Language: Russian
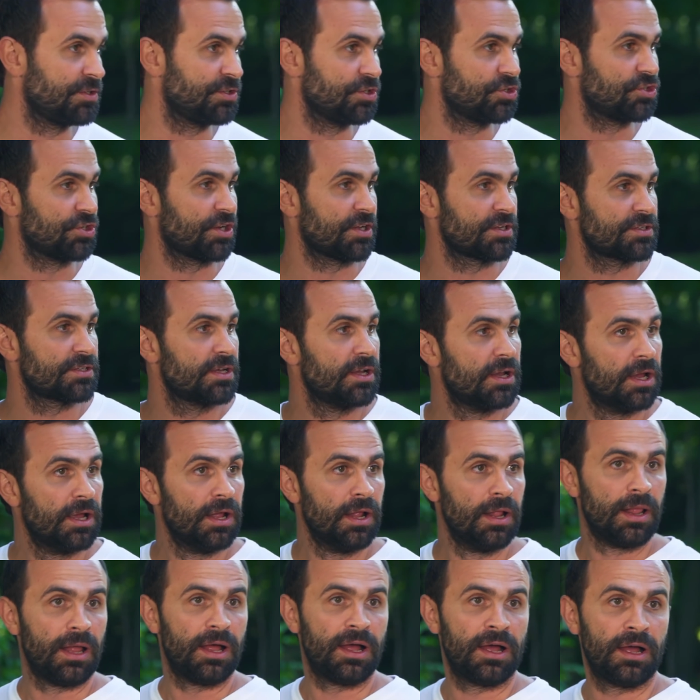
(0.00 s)
сейчас.
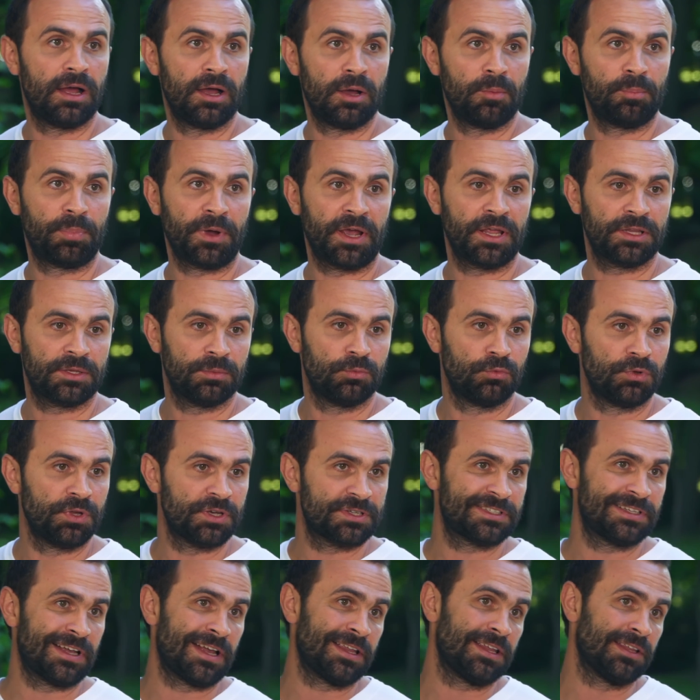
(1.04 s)
А, поэтому их
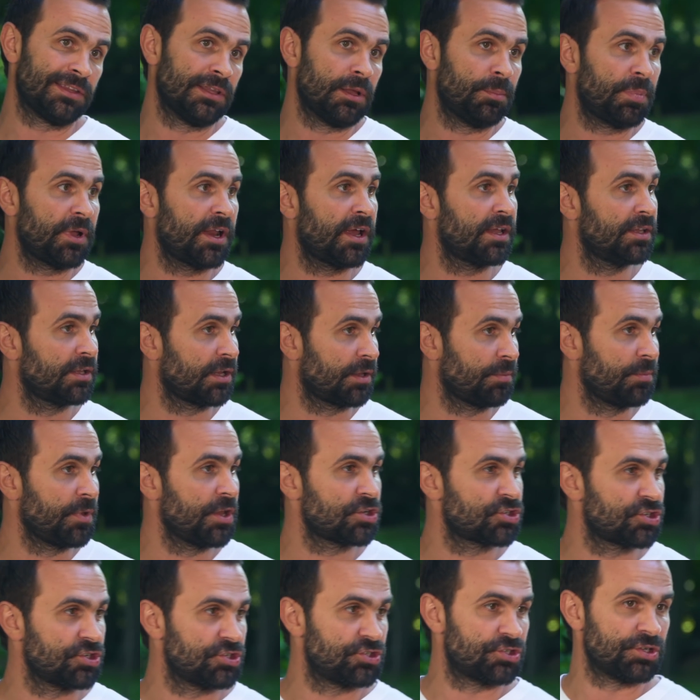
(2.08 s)
станет на порядок
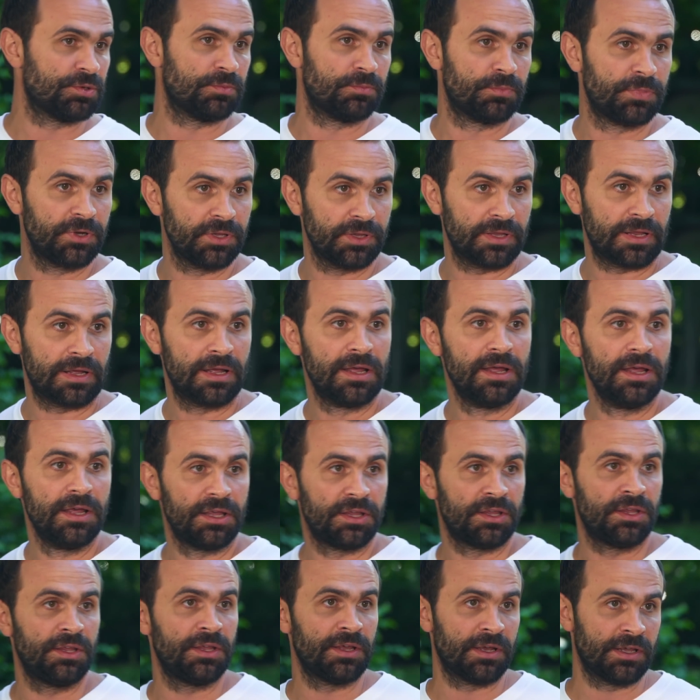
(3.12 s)
меньше, чем было.
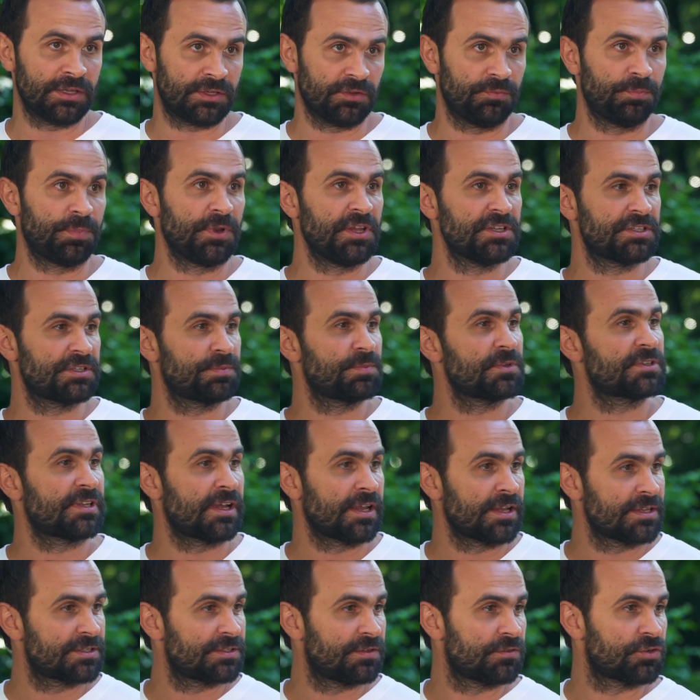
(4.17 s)
И это, в принципе,
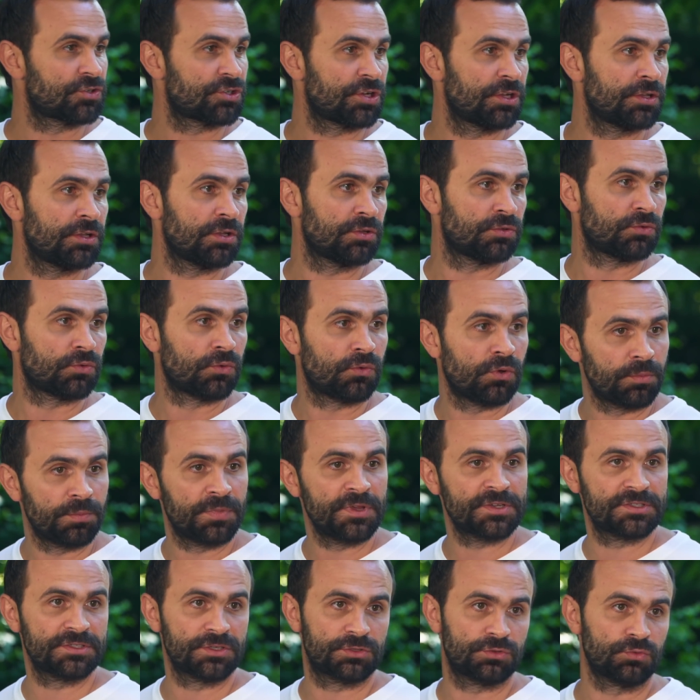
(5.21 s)
станет совершенно другой
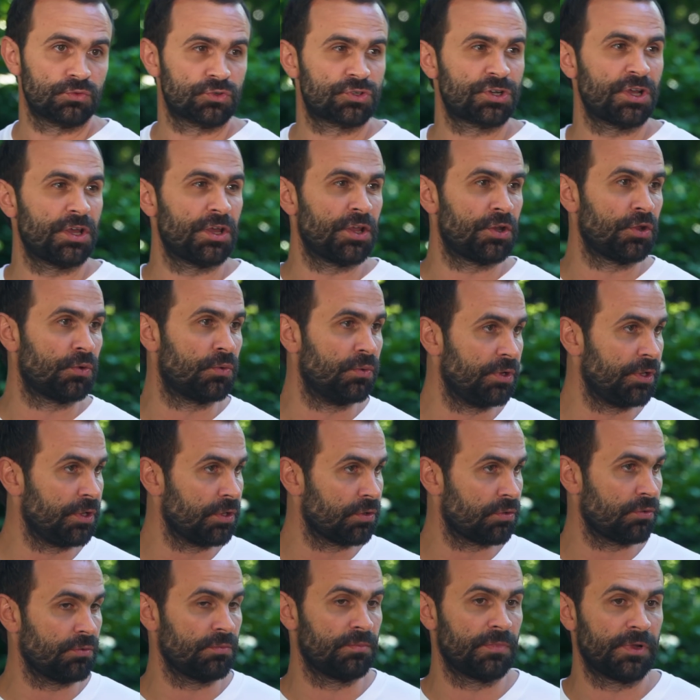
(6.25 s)
бизнес, уже
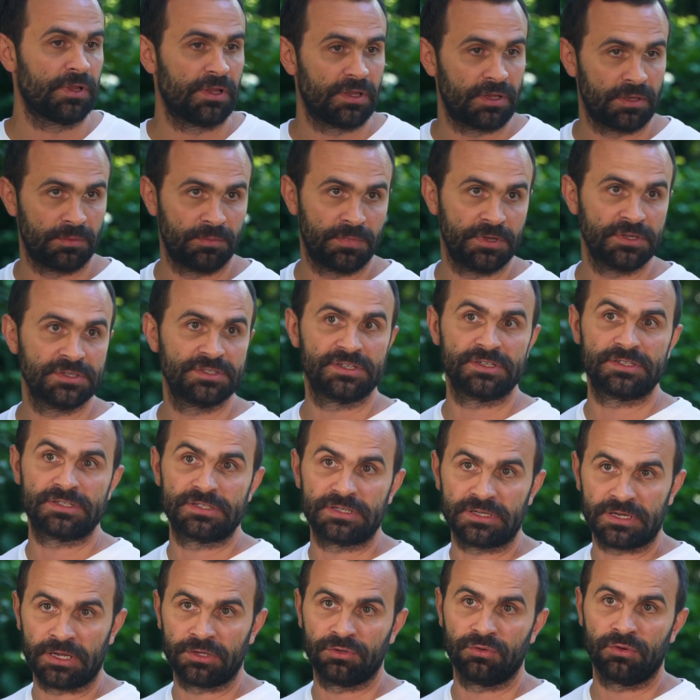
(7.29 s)
регулируемый, и
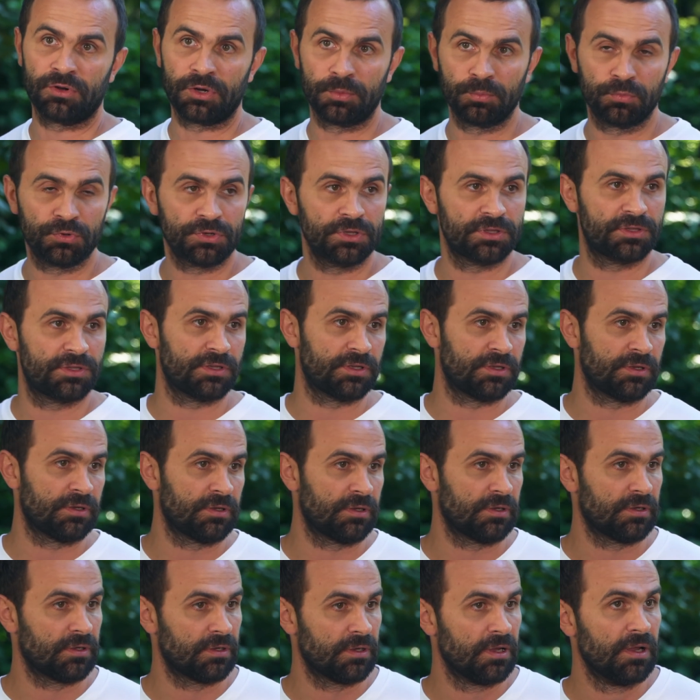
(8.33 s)
бизнес, который будет,
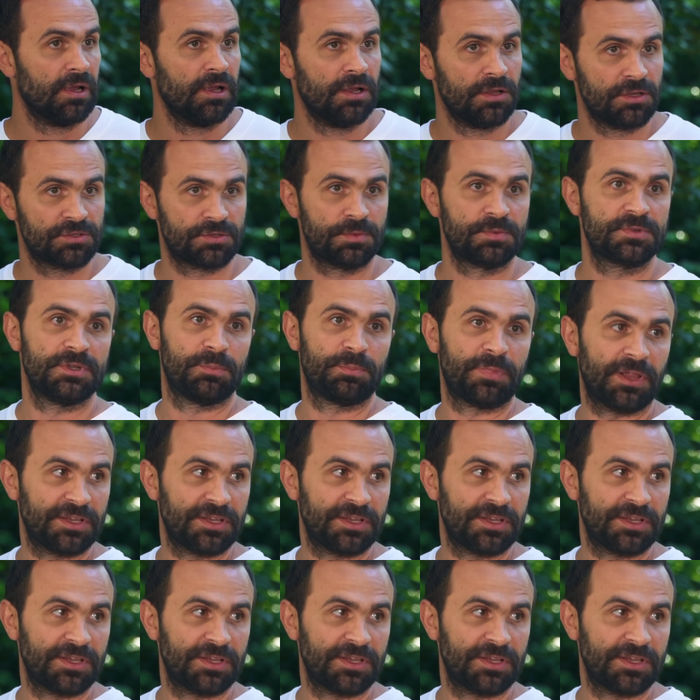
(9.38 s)
э, собственно,